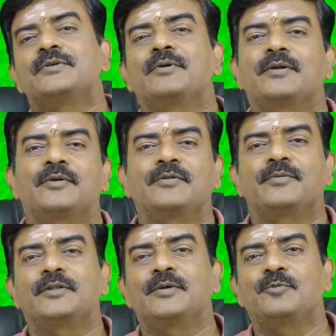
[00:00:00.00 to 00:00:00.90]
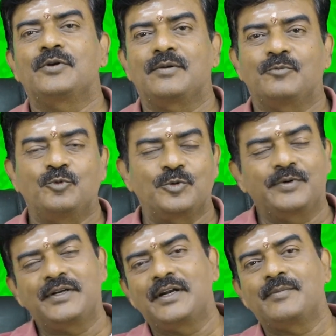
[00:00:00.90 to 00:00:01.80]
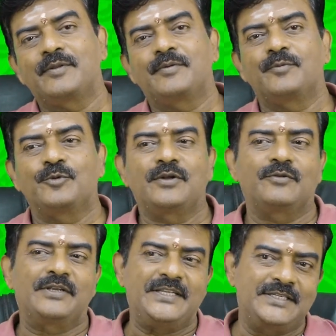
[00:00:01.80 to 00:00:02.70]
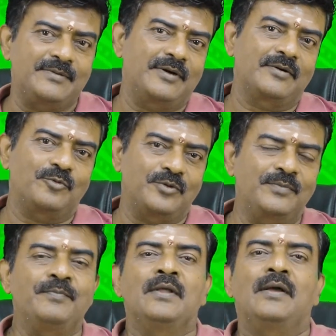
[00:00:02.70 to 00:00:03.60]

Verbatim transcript: ஸோ மற்றபடி வந்து பார்த்திங்கன்னா மூன்றாம் மூன்று பன்னிரெண்டாம் மதிப்பான புதன் வந்து நீச்சமாக இருக்கும்போது